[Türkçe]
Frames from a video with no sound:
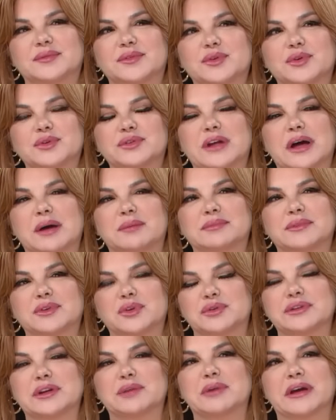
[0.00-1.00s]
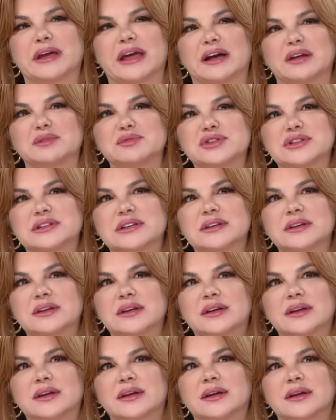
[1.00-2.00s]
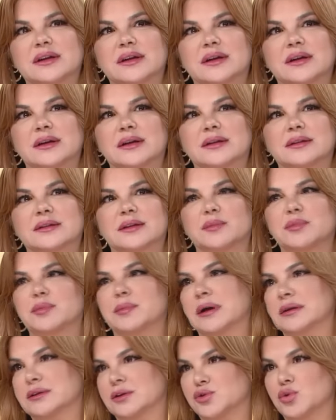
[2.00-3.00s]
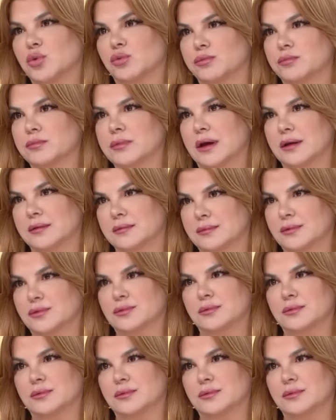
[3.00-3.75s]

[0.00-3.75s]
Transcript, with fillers: gündem gündeme gelmişti. Tabii ben de çok yani